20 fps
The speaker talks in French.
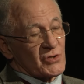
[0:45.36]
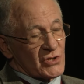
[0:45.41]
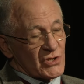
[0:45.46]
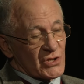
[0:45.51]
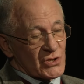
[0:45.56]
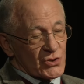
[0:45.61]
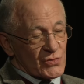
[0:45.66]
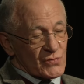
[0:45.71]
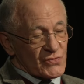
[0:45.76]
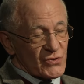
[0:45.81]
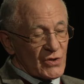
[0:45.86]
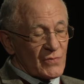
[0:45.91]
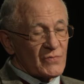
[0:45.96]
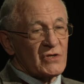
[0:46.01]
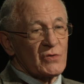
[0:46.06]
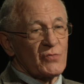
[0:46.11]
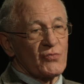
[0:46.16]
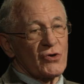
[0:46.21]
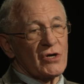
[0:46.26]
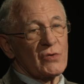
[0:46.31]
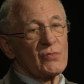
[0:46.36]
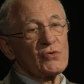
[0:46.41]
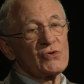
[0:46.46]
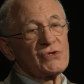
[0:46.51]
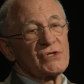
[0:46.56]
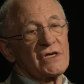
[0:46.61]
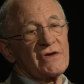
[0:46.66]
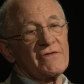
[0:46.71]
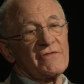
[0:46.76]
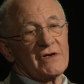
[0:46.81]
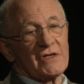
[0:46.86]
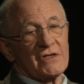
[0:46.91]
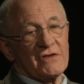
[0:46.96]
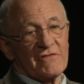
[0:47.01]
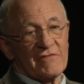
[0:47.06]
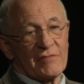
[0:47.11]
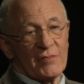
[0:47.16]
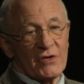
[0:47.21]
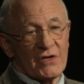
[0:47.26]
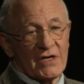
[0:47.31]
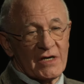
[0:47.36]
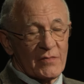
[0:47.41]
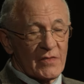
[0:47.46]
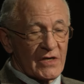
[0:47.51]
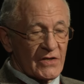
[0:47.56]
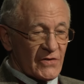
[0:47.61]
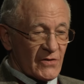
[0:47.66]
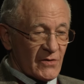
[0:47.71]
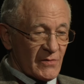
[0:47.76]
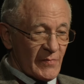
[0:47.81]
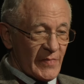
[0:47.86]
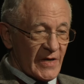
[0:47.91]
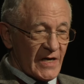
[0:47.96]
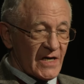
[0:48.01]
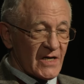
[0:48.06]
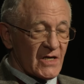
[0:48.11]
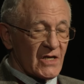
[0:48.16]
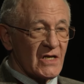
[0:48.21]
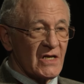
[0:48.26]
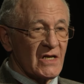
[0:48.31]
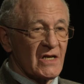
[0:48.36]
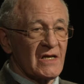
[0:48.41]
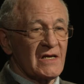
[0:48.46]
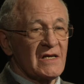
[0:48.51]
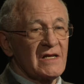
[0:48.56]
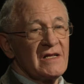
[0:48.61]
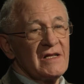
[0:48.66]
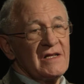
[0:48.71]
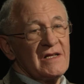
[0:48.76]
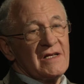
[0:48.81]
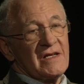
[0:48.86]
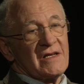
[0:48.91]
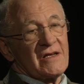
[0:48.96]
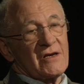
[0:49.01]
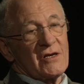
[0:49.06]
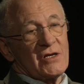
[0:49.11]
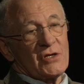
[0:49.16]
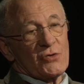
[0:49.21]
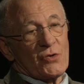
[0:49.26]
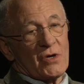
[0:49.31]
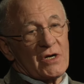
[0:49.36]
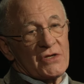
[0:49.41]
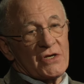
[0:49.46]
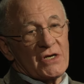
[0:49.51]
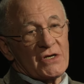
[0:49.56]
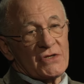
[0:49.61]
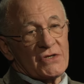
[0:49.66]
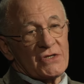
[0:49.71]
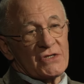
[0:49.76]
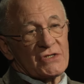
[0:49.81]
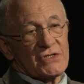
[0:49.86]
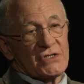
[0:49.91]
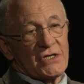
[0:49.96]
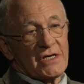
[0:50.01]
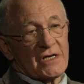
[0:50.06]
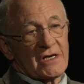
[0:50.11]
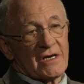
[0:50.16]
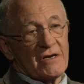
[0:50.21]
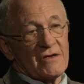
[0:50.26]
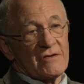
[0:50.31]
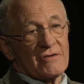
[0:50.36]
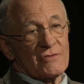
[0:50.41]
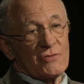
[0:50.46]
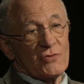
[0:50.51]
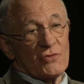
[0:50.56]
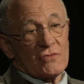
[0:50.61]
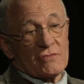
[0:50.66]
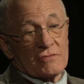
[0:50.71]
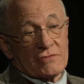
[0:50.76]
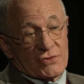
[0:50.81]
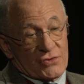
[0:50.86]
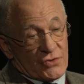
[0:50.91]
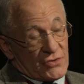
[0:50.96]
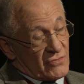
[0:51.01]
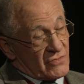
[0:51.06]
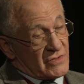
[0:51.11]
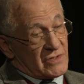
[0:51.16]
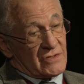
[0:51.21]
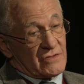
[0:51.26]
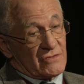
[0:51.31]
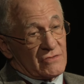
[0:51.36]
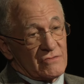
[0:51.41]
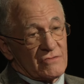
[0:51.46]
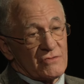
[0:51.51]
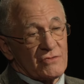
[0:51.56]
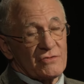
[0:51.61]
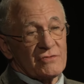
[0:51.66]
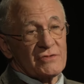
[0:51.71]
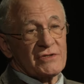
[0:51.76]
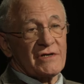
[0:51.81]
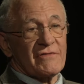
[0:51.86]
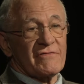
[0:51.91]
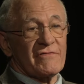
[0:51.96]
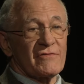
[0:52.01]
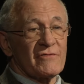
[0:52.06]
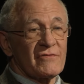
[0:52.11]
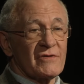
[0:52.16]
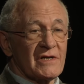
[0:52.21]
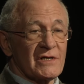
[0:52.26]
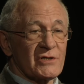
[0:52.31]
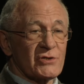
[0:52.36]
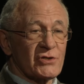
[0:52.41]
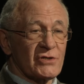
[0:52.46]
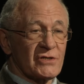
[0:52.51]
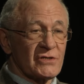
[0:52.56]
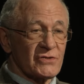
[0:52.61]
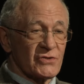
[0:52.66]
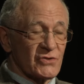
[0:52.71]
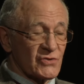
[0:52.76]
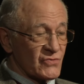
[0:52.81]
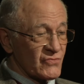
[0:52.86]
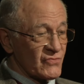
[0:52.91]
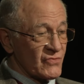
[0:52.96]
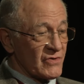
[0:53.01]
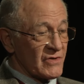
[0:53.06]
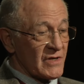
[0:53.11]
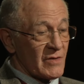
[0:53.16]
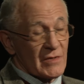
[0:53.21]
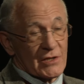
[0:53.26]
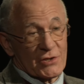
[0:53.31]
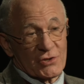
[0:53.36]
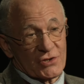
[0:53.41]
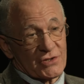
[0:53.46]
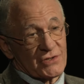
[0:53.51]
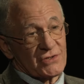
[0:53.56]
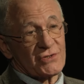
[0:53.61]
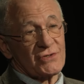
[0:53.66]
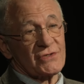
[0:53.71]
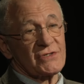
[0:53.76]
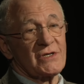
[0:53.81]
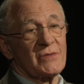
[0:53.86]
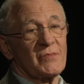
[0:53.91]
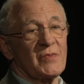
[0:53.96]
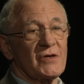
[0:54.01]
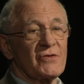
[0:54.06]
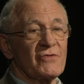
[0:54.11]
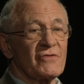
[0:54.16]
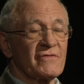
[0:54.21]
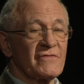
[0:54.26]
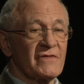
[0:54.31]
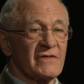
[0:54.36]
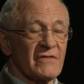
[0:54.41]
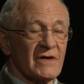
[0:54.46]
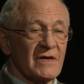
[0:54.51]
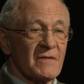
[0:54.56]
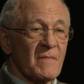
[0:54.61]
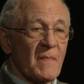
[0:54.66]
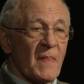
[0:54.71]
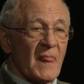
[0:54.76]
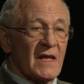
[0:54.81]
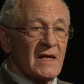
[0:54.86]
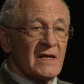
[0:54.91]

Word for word: Déjà, je me suis un petit peu amusé effectivement à mettre en parallèle les trois derniers siècles, dont celui où nous avons la chance ou la malchance, je ne sais pas, de vivre,